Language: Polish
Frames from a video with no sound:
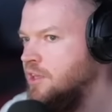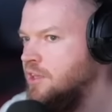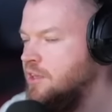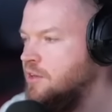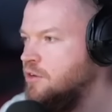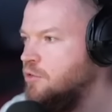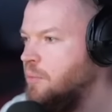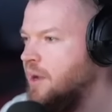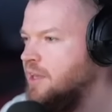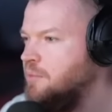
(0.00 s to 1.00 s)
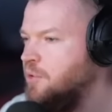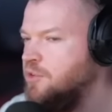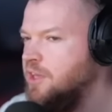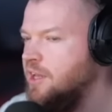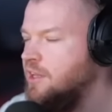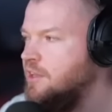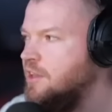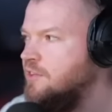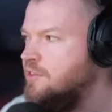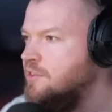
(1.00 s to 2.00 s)
I chłopaki podjęli
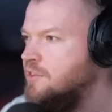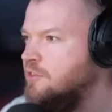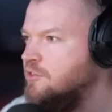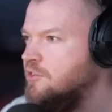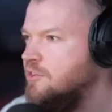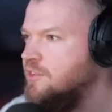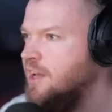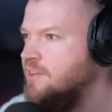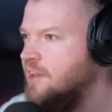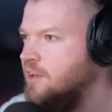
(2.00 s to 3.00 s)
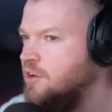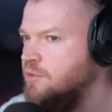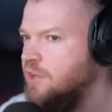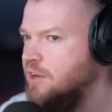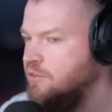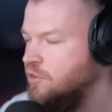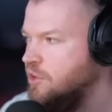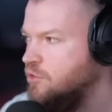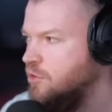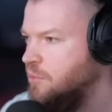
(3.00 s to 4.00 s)
decyzję, że się zgadzają na
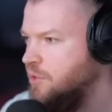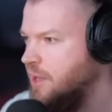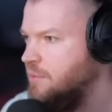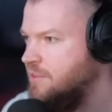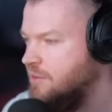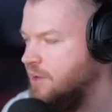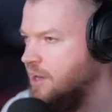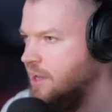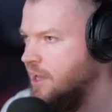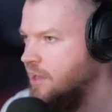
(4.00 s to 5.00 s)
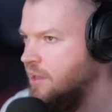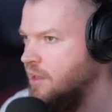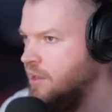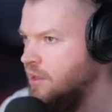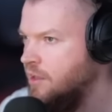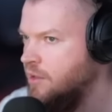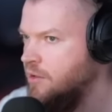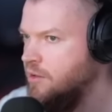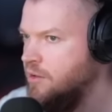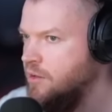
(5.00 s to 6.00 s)
kwotę, którą podałem za walkę. E,
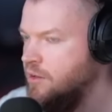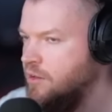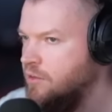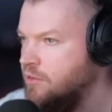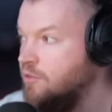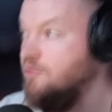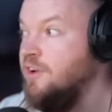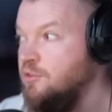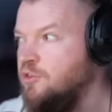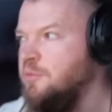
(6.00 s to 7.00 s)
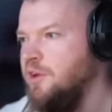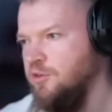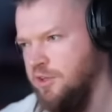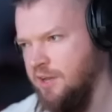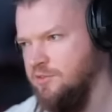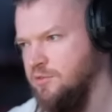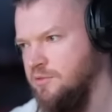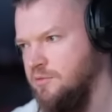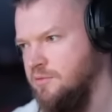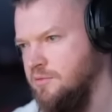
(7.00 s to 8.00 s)
według mnie od razu.
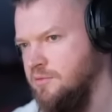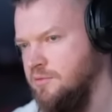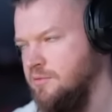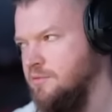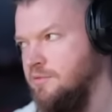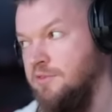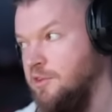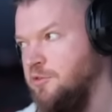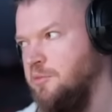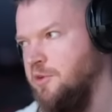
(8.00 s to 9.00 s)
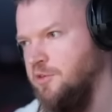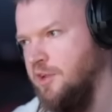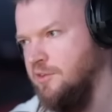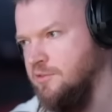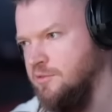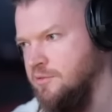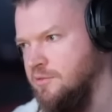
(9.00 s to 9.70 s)
Według mnie od razu.